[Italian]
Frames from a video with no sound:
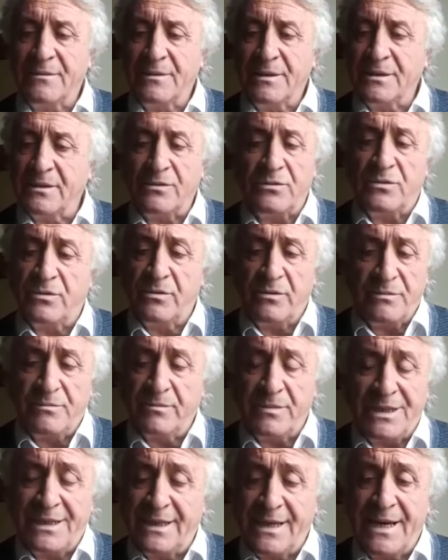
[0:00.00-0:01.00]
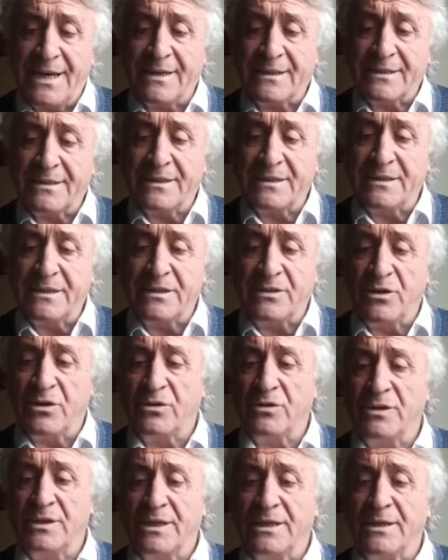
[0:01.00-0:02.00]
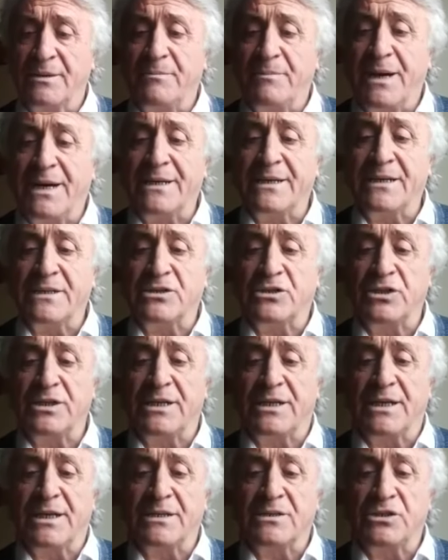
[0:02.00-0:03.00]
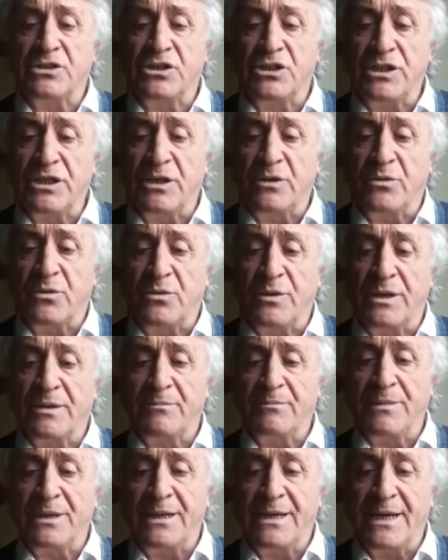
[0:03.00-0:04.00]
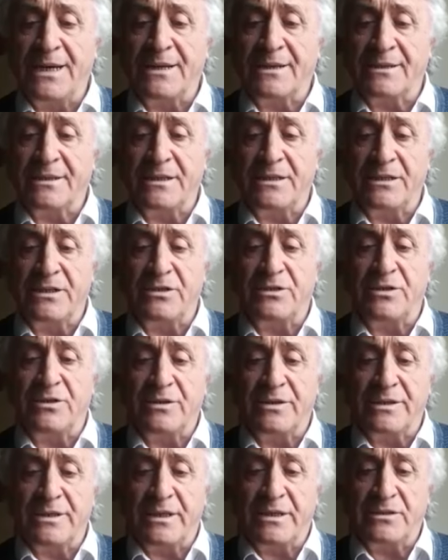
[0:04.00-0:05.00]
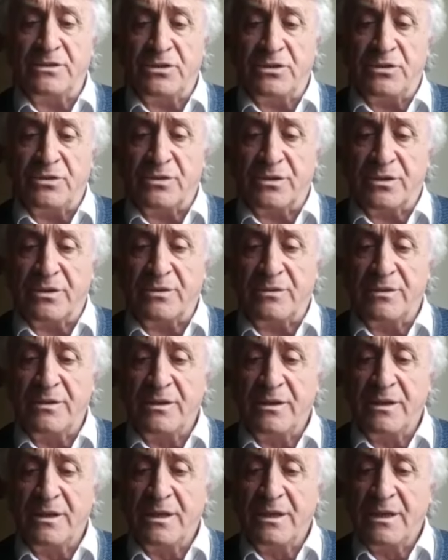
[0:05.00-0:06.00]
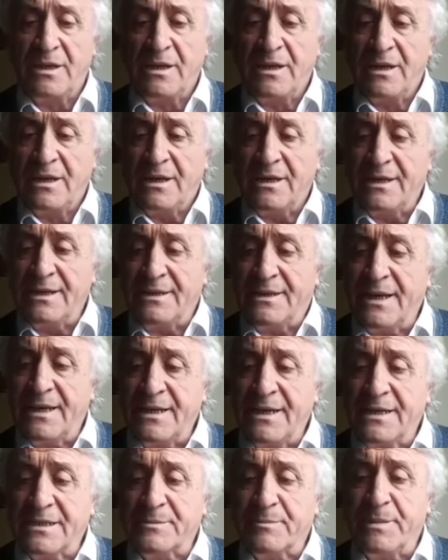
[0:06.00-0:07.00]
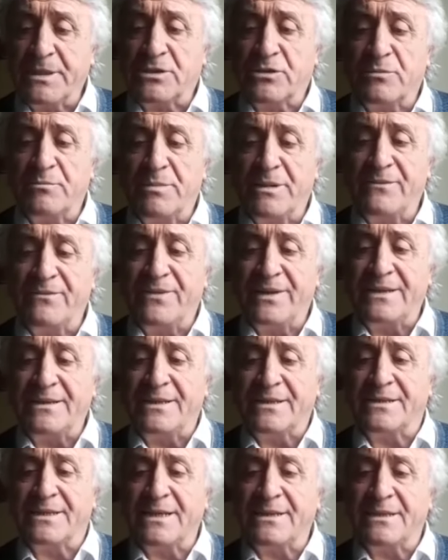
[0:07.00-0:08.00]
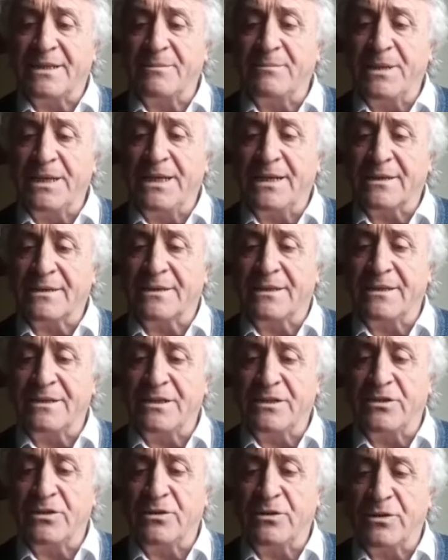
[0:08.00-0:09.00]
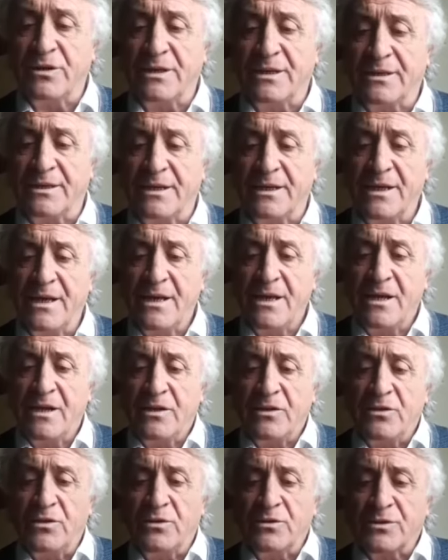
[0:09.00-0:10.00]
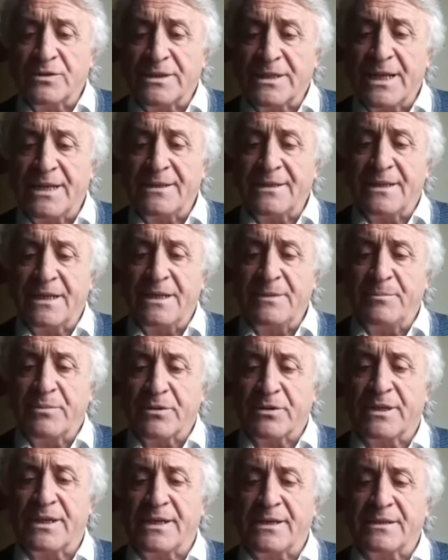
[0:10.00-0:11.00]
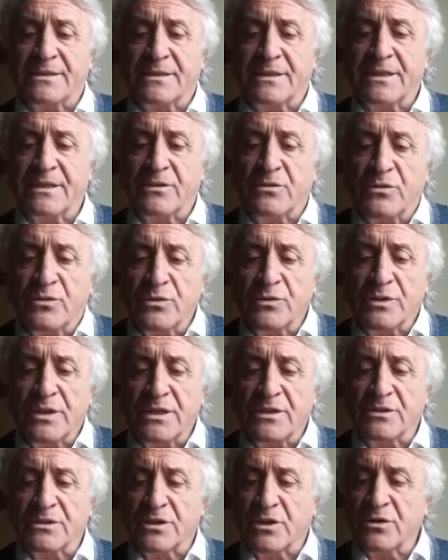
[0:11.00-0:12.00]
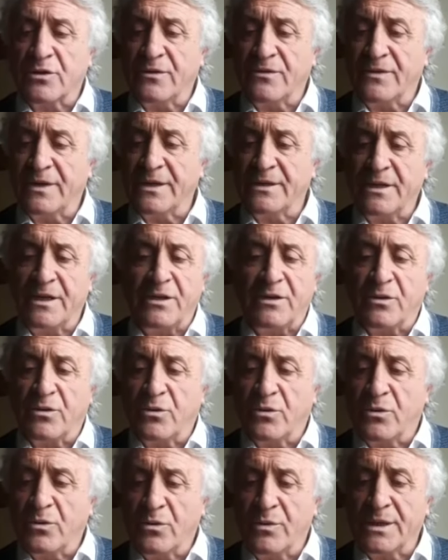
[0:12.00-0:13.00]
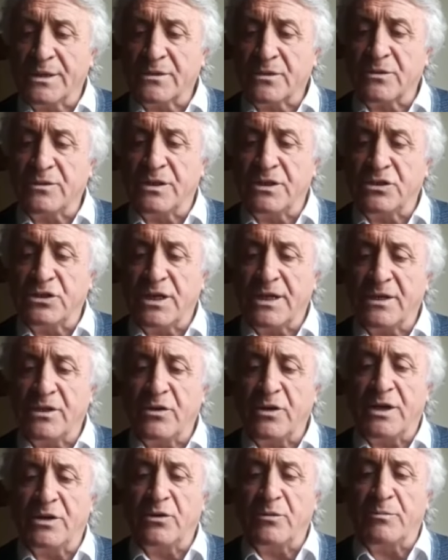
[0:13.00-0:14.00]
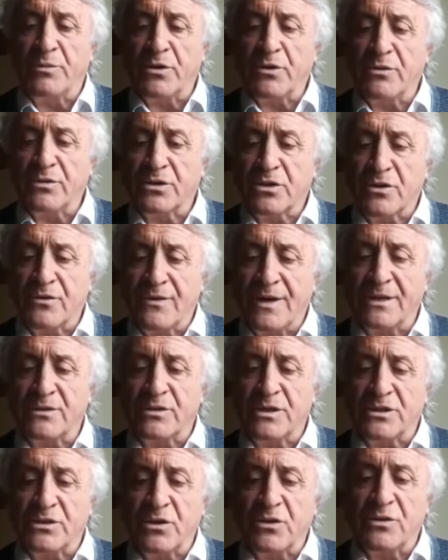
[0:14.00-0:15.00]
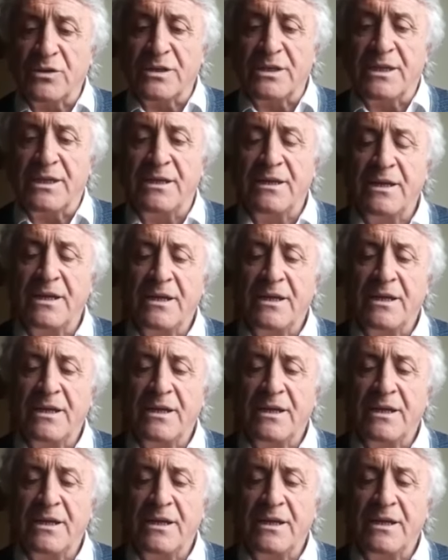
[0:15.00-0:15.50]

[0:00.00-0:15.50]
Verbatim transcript: mm, miliardi di dollari, pari a circa 5 miliardi di dollari al giorno. L'Italia ha speso ben 27 miliardi di dollari, nonostante le proteste. Tutti i nostri governi questo decennio hanno trovato i soldi